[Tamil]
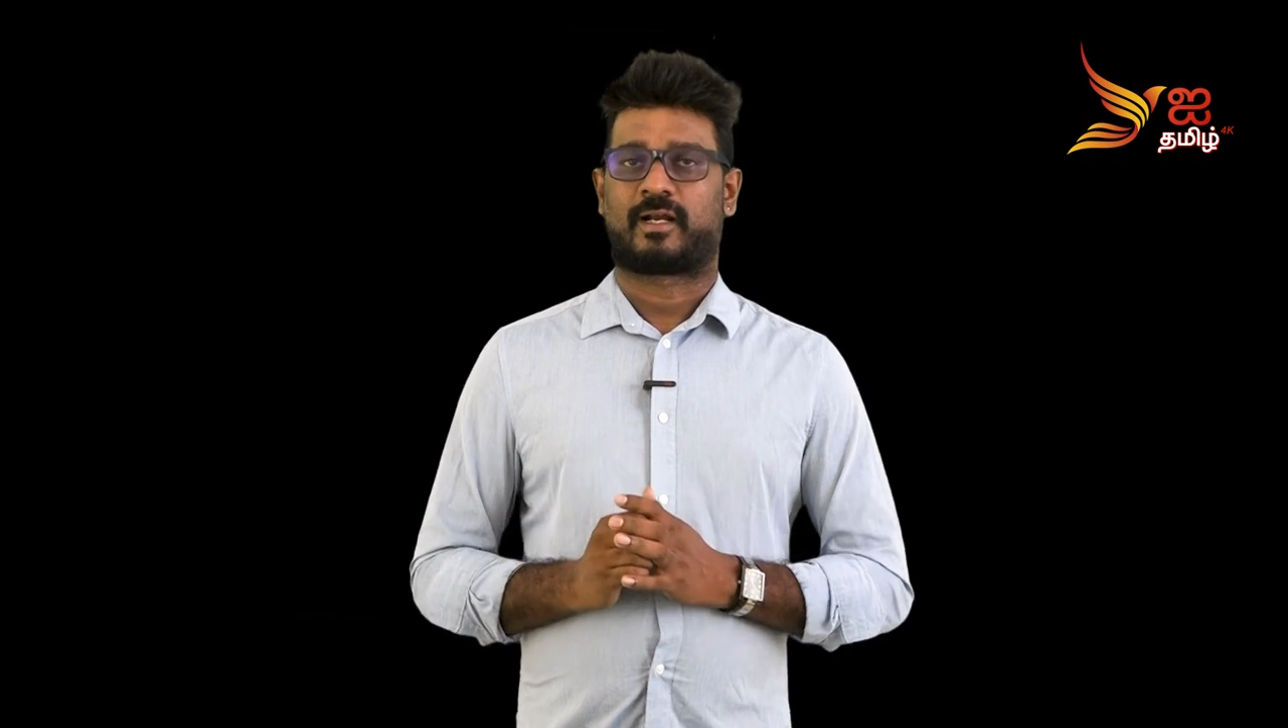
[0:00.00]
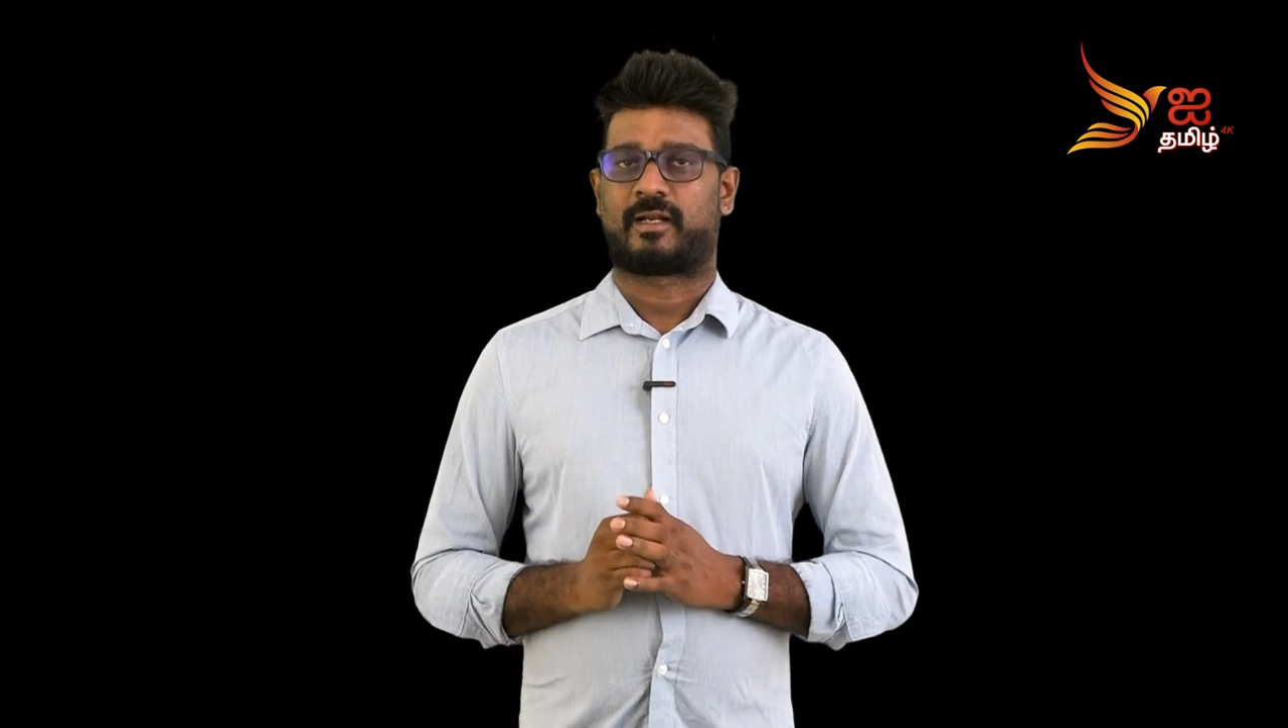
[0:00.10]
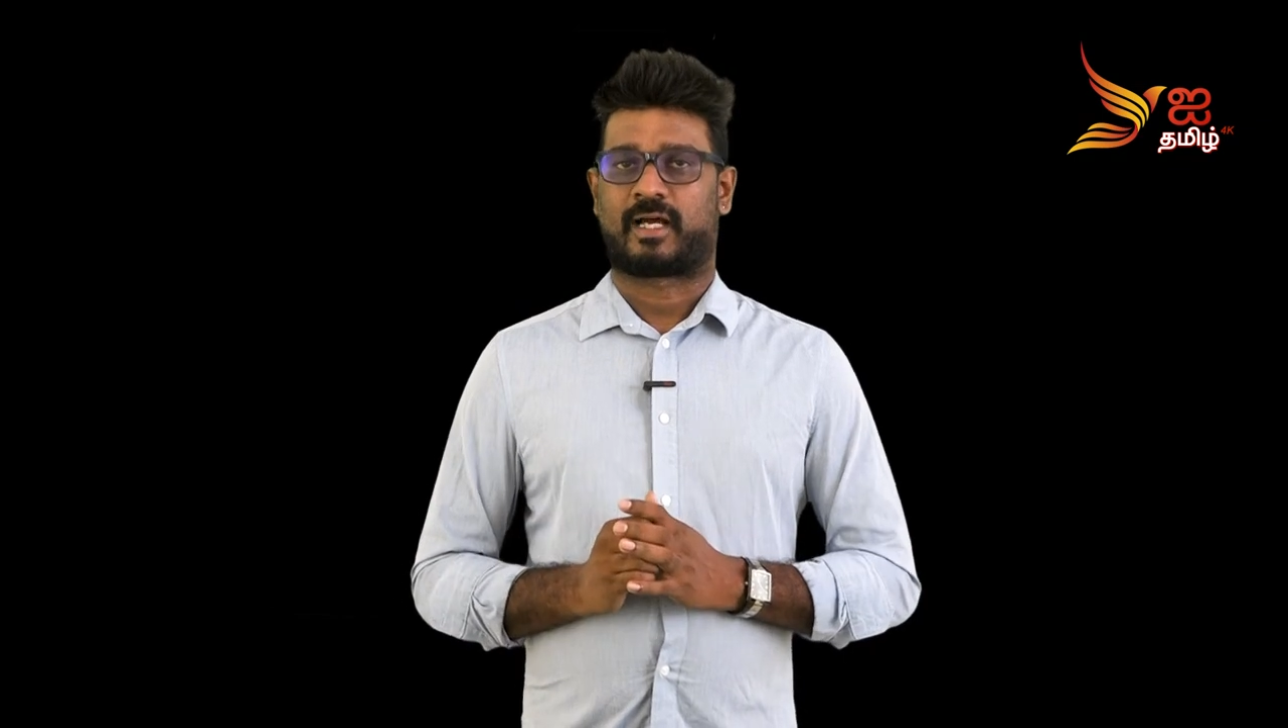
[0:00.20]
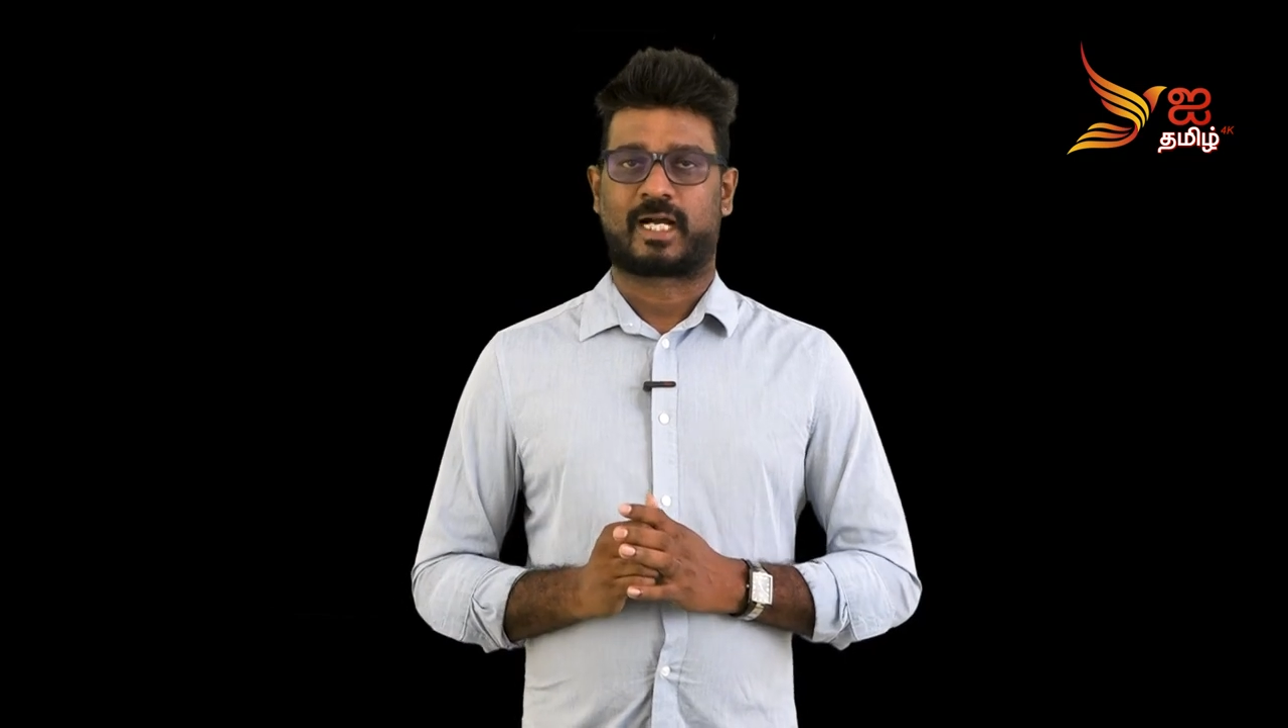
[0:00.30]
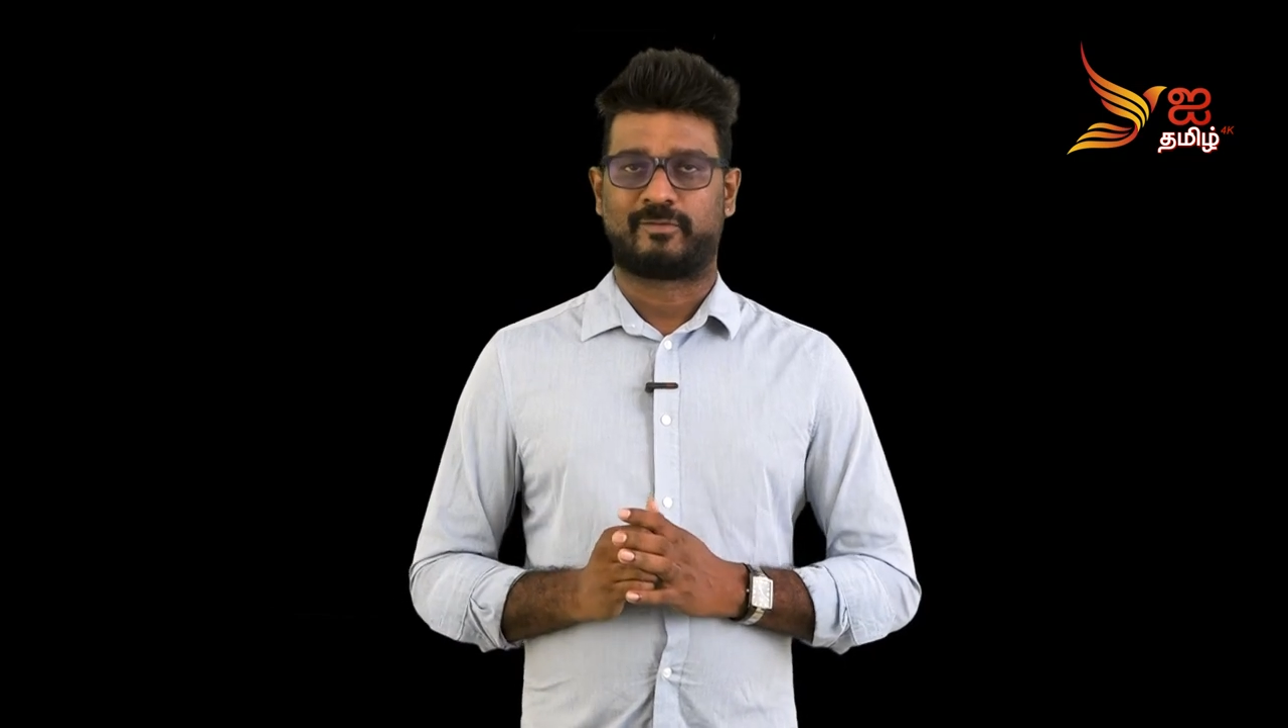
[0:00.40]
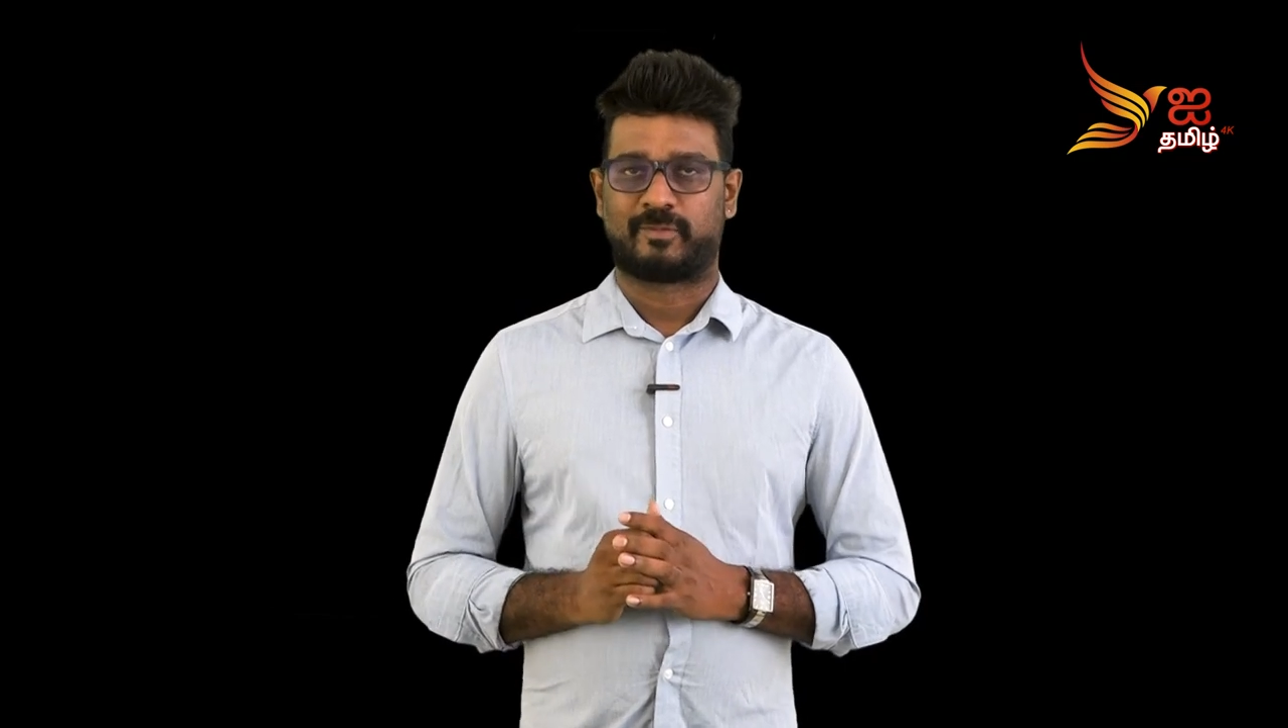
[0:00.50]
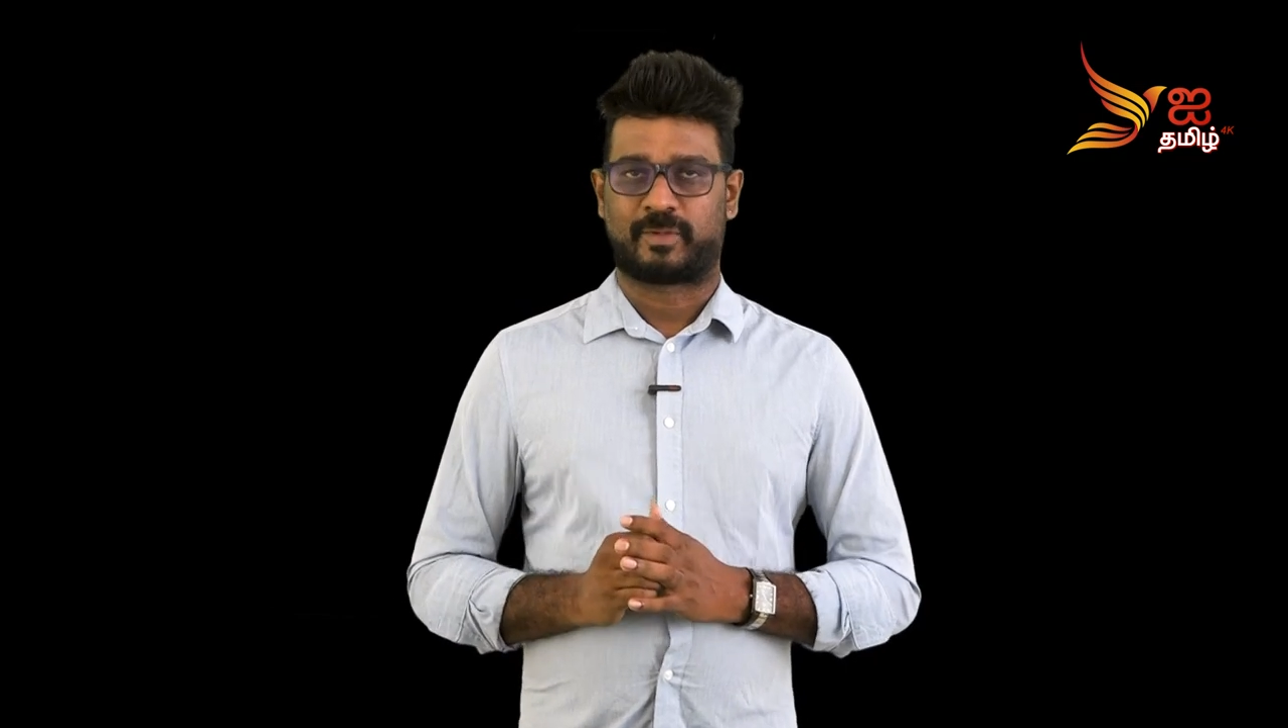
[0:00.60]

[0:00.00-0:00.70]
நாள் அகழ்வு